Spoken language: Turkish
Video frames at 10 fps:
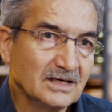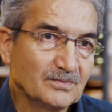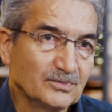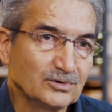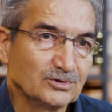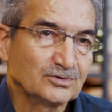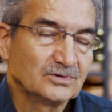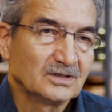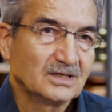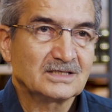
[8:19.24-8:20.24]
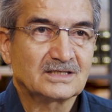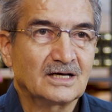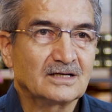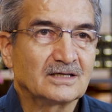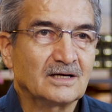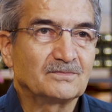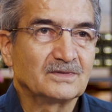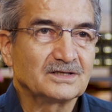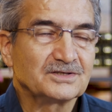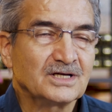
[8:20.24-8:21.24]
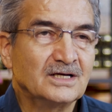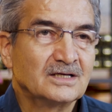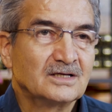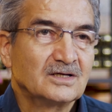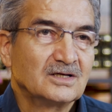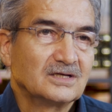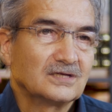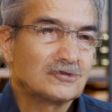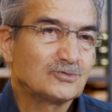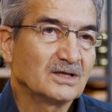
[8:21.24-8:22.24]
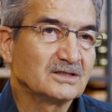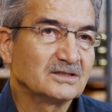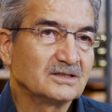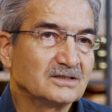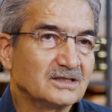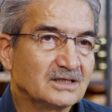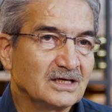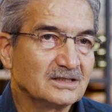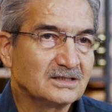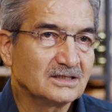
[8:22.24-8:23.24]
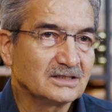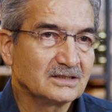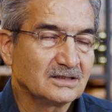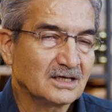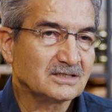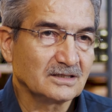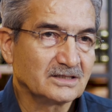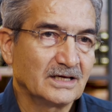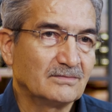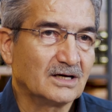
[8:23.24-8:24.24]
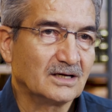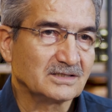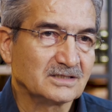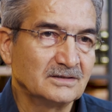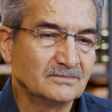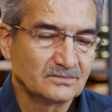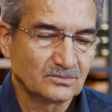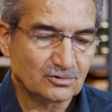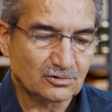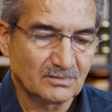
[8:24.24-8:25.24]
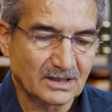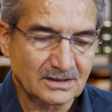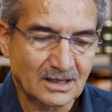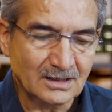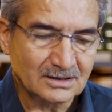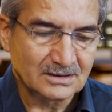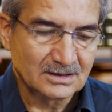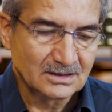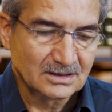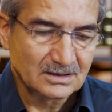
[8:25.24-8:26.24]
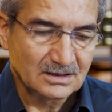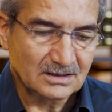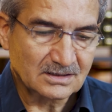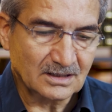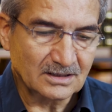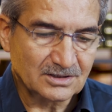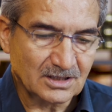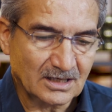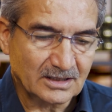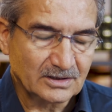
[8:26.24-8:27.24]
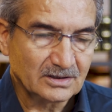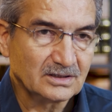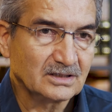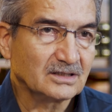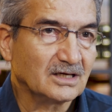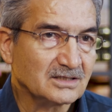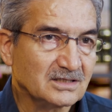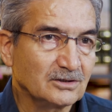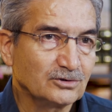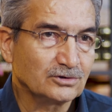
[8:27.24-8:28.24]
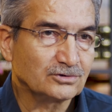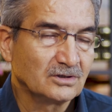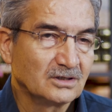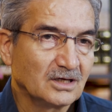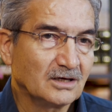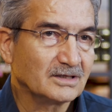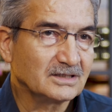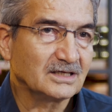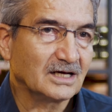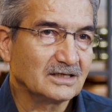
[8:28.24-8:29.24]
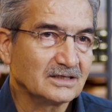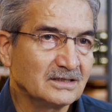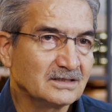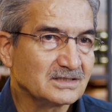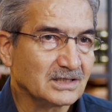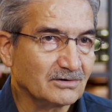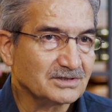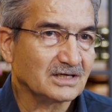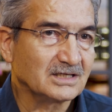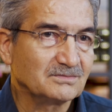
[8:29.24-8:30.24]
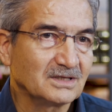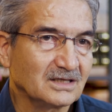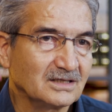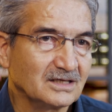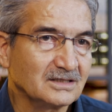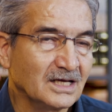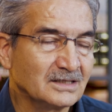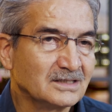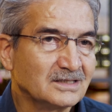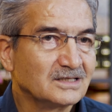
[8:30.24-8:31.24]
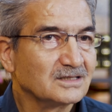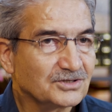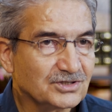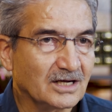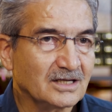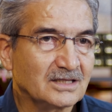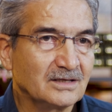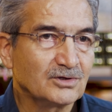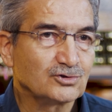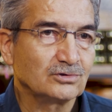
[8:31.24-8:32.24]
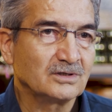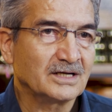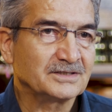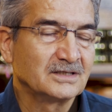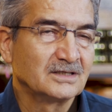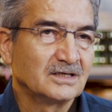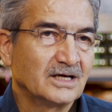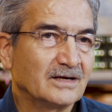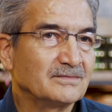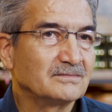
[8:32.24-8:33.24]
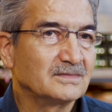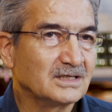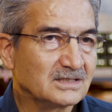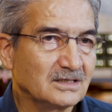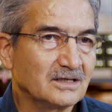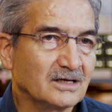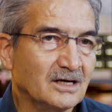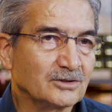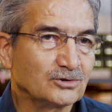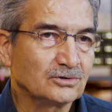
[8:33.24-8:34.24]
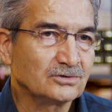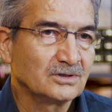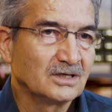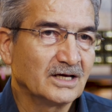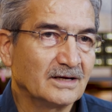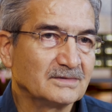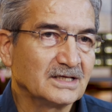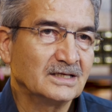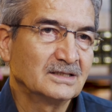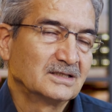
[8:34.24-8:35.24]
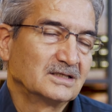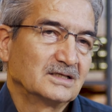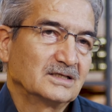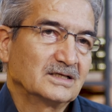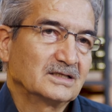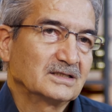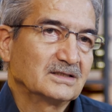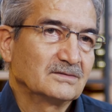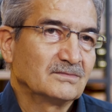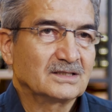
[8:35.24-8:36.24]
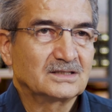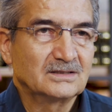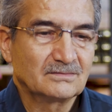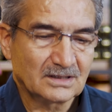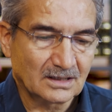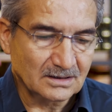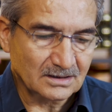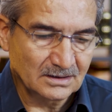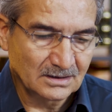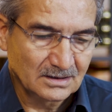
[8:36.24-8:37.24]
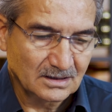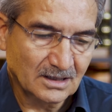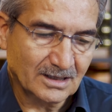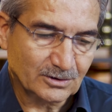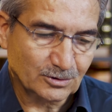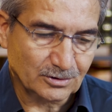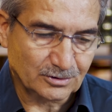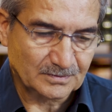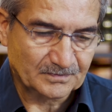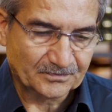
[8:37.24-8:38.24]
yapmıyor. Askerlik yapmayınca Osmanlı'nın kendi asıl tebaası Müslüman halk e, sayıca e, azalıyor. Ama diğerleri savaşa gitmediklerinden ticaretle meşguller. Hem nesilleri artıyor hem de e, maddi imkanları artıyor.